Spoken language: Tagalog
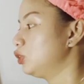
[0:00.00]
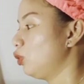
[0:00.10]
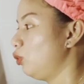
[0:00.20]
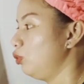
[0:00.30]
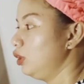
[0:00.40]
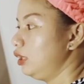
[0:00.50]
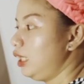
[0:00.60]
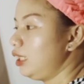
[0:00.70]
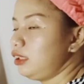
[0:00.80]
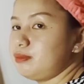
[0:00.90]
So,
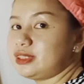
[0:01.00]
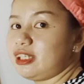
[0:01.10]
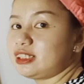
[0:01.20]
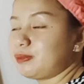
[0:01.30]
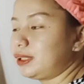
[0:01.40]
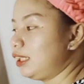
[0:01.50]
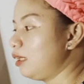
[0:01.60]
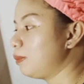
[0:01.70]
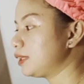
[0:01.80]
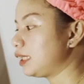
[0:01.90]
negative 6, pag
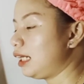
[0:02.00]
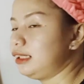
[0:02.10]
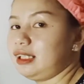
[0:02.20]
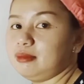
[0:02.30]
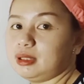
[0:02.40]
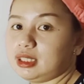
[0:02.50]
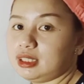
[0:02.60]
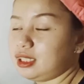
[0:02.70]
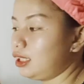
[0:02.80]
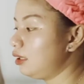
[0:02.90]
nilipat sa kanan,
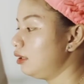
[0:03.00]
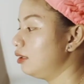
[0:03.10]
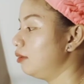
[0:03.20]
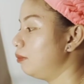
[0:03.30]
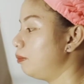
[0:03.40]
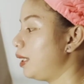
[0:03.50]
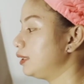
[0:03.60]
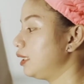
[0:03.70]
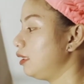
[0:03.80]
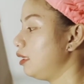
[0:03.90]
magiging
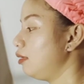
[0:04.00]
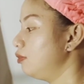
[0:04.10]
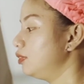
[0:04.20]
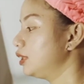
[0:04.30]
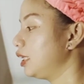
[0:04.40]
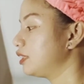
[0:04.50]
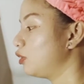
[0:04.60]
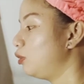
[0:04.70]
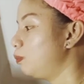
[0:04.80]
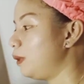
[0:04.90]
positive 6
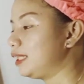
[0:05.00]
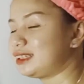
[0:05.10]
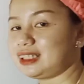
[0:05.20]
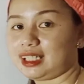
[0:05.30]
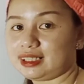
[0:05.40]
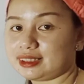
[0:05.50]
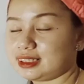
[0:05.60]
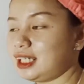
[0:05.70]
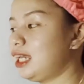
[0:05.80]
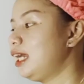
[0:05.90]
or plus
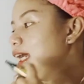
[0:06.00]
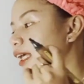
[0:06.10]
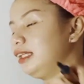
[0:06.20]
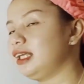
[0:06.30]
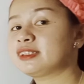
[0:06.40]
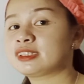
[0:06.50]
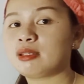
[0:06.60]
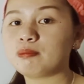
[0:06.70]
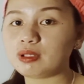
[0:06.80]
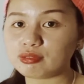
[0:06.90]
6. And then
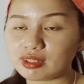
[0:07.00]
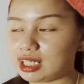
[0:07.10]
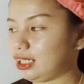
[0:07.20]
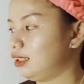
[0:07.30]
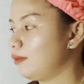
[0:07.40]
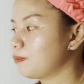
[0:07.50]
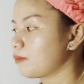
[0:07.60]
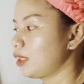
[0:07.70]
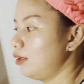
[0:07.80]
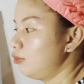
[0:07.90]
simplify.
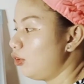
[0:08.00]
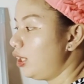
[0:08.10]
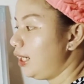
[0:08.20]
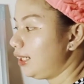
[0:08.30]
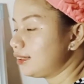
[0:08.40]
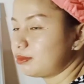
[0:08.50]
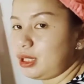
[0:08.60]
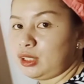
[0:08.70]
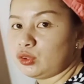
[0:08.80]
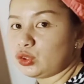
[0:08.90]
4x
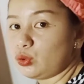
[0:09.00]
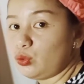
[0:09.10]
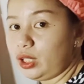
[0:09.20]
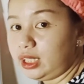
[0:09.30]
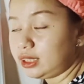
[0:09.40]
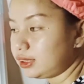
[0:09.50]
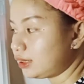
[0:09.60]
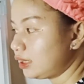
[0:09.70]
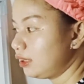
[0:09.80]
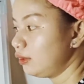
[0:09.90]
minus
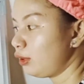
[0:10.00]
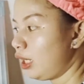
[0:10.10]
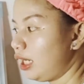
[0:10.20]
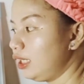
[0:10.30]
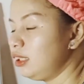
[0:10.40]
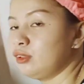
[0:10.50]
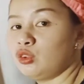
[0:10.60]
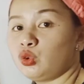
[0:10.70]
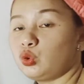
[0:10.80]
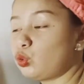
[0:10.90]
2x ay
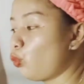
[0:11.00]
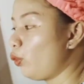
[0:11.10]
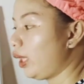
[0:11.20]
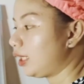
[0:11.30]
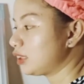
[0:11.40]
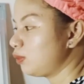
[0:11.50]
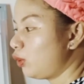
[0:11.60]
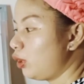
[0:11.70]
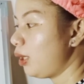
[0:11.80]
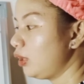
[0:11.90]
2x.
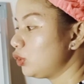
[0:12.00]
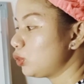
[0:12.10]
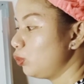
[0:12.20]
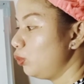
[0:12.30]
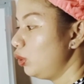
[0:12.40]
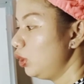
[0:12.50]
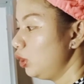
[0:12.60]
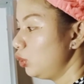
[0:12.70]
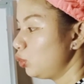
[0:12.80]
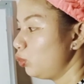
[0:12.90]
minus 2,
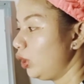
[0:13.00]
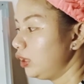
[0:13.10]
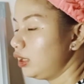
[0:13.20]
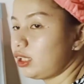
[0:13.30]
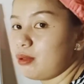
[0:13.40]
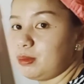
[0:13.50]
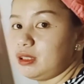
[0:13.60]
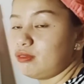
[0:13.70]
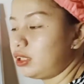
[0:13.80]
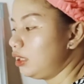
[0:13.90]
2 and then copy
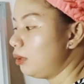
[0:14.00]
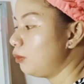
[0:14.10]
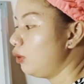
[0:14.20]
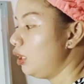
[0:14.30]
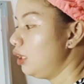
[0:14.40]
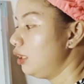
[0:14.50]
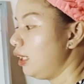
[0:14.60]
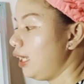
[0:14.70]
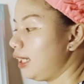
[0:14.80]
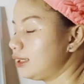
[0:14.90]
the variable
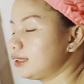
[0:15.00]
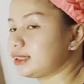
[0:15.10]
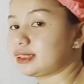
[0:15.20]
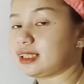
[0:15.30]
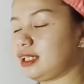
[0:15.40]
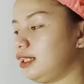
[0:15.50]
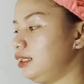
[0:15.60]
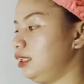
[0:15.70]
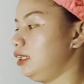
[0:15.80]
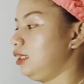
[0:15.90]
x
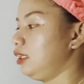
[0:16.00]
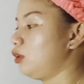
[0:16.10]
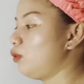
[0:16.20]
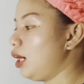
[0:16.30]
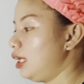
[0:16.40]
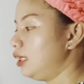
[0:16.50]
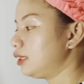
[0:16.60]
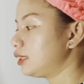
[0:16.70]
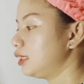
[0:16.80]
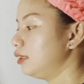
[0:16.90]

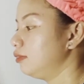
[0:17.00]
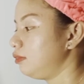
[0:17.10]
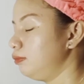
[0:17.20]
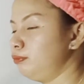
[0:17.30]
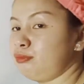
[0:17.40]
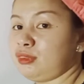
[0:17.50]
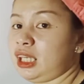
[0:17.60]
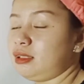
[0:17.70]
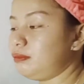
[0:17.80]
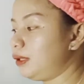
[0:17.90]
equals
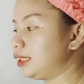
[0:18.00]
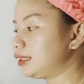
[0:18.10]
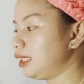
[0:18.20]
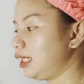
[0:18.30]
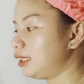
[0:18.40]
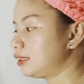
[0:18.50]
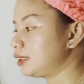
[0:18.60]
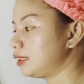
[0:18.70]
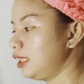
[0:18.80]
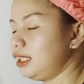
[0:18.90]
10 plus
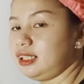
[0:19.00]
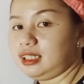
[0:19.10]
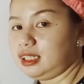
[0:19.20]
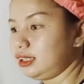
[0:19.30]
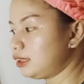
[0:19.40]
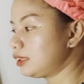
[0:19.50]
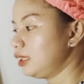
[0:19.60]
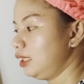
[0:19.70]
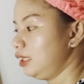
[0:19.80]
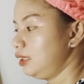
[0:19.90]
6 is
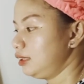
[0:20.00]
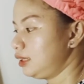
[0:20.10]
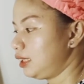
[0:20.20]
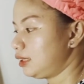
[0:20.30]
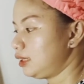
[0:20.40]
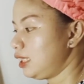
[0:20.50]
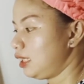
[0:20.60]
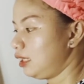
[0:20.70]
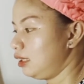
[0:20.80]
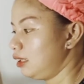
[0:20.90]

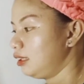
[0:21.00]
16.